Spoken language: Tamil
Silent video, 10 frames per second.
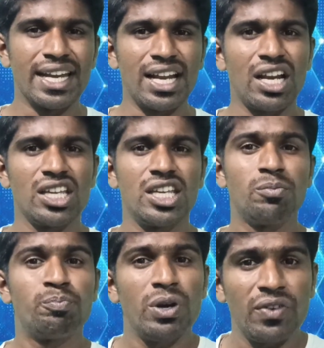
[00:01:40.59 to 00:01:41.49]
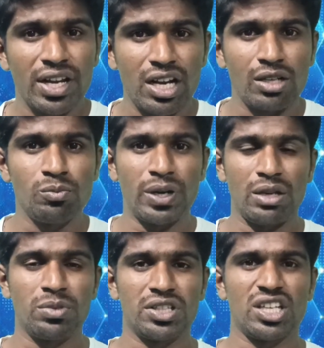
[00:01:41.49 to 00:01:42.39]
என்னால் எப்போ வேணாலும்
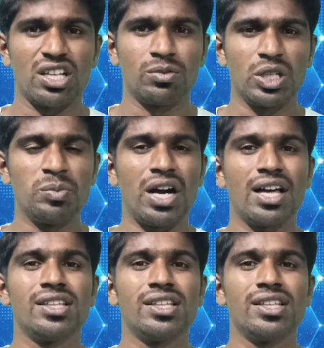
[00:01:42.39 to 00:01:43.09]
பயன்படுத்திக்கிற முடியும்